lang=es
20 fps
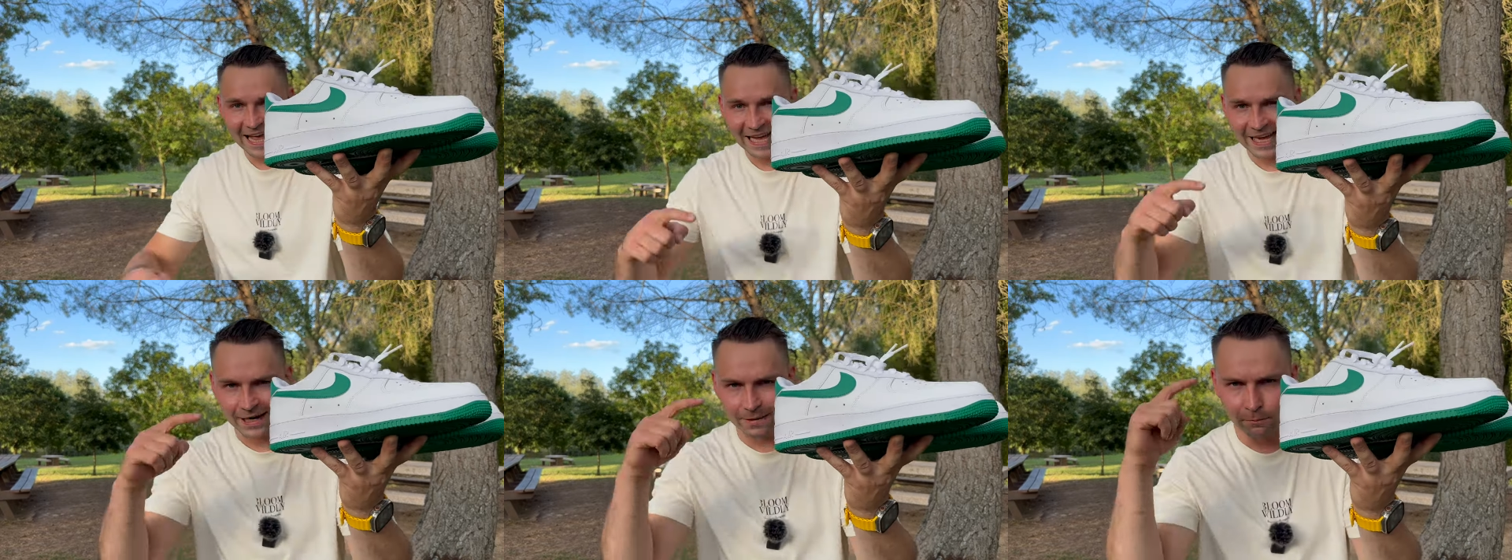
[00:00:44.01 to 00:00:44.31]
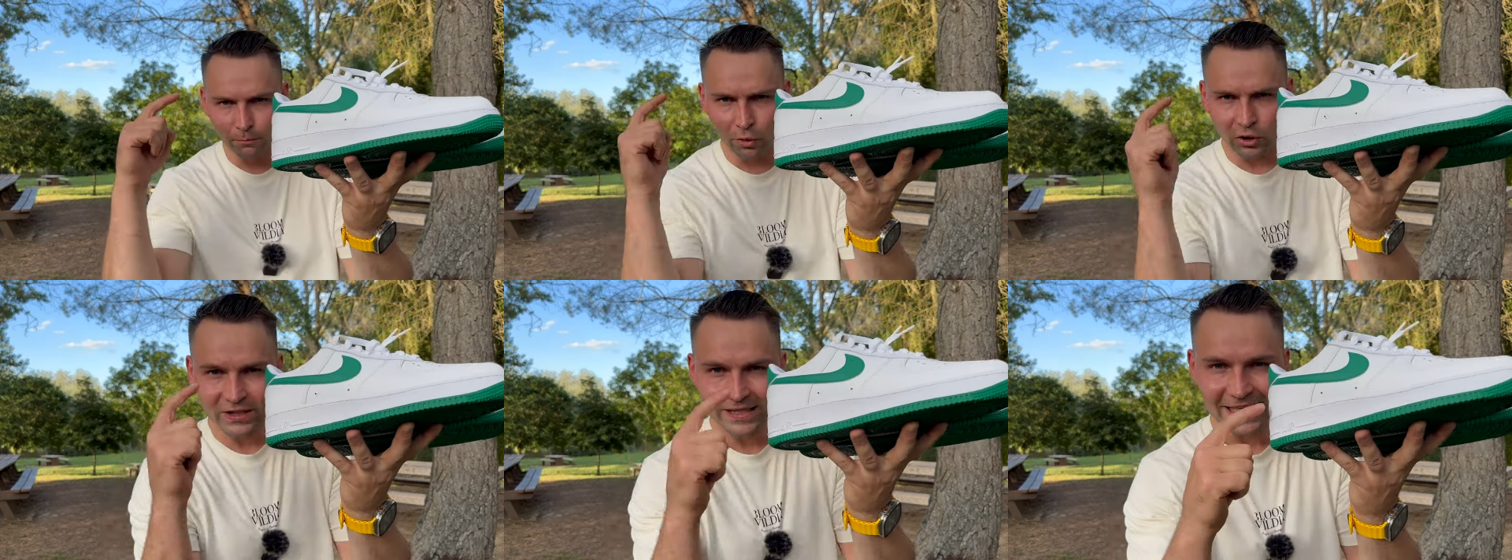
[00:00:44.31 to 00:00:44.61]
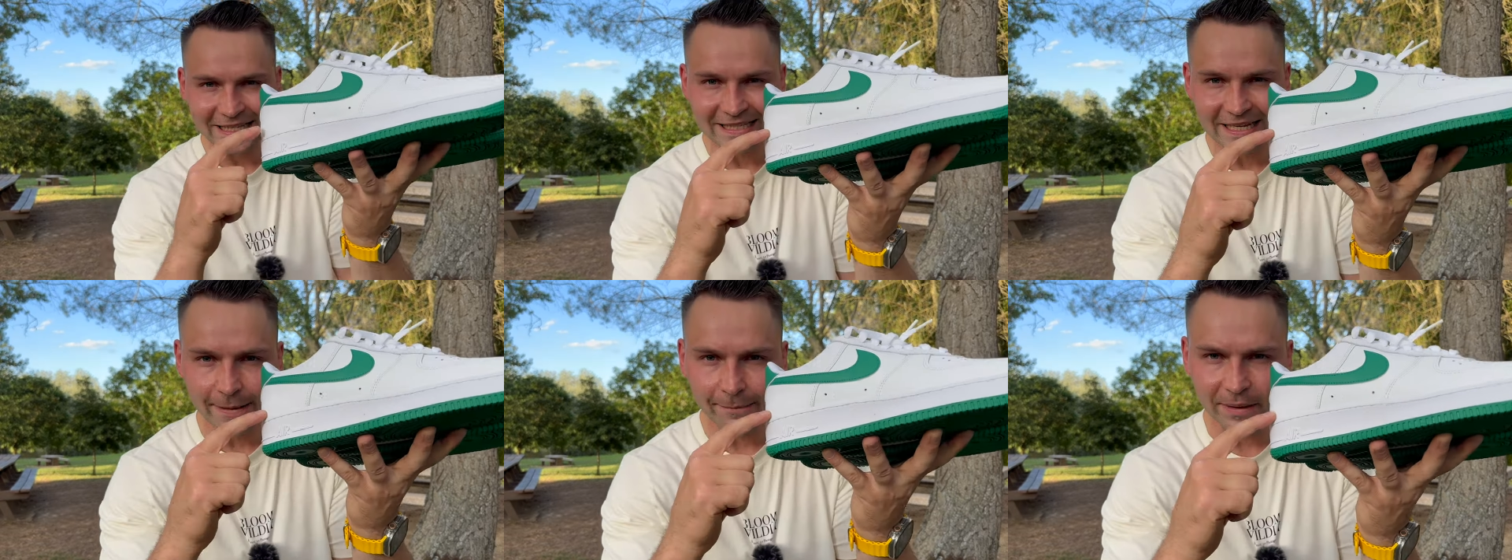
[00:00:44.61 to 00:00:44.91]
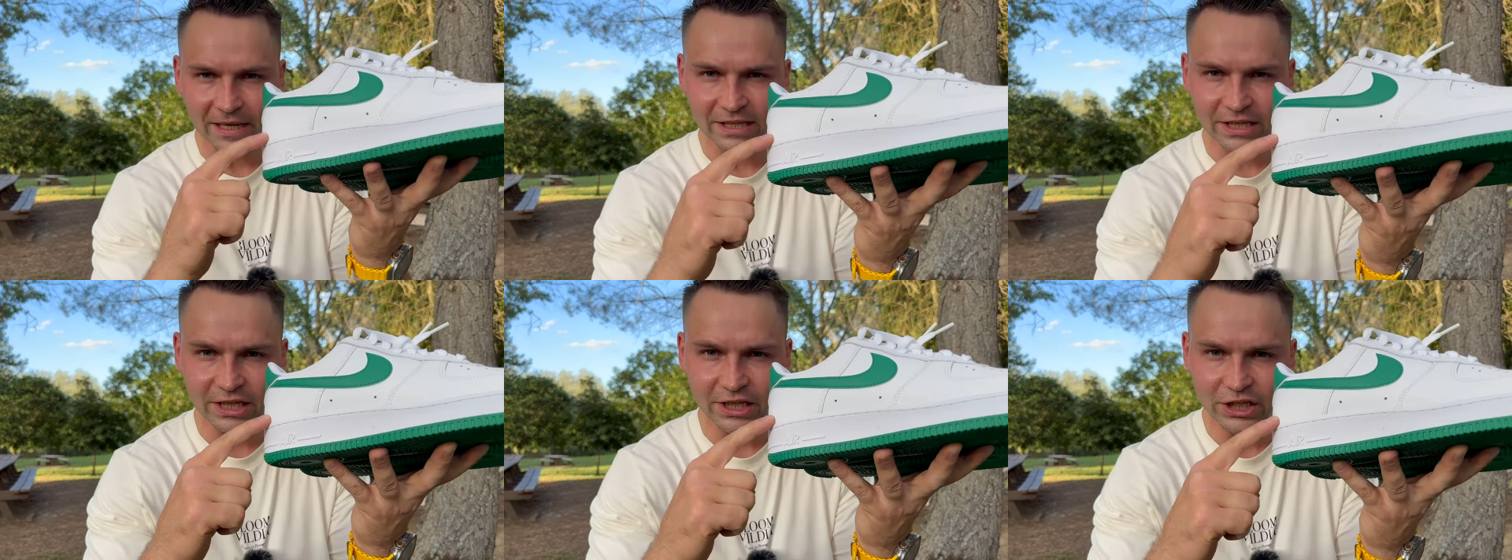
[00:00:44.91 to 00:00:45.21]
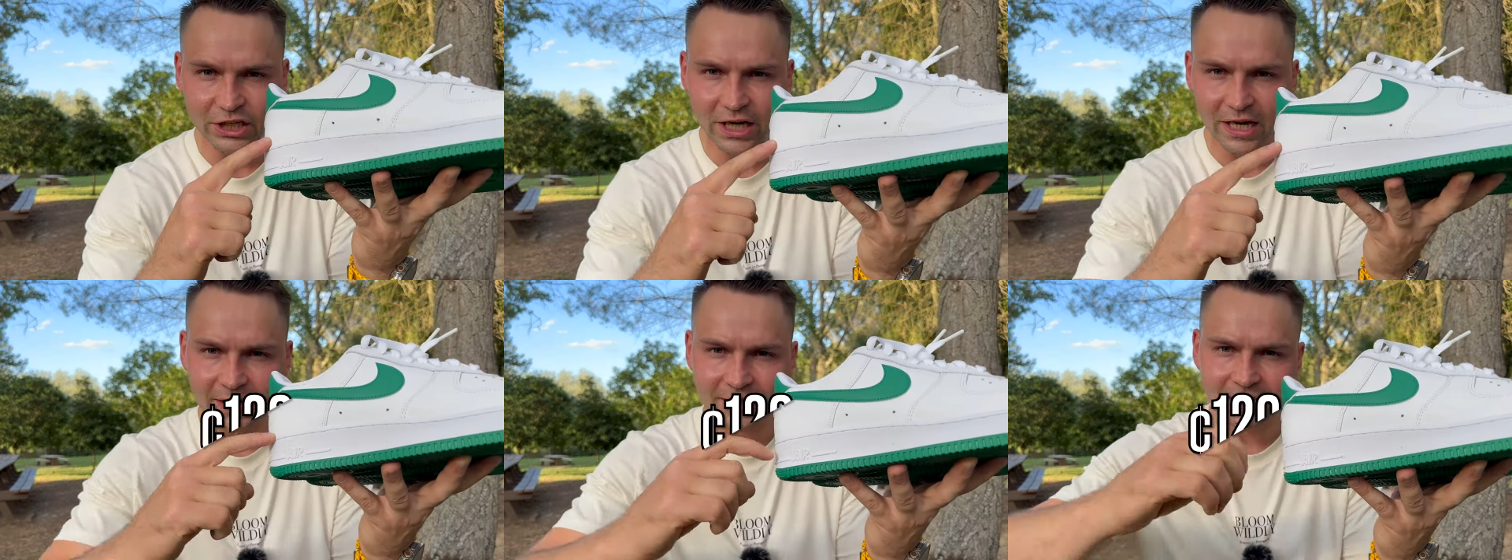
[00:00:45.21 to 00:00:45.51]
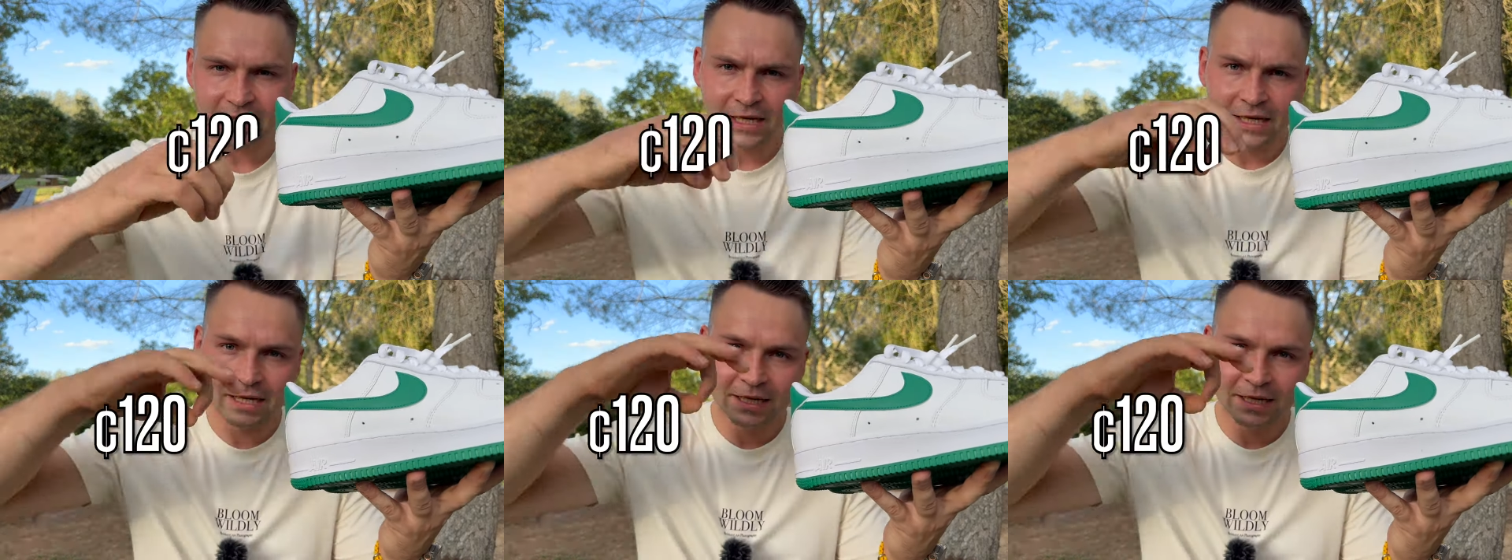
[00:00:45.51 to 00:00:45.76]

hermosas zapatillas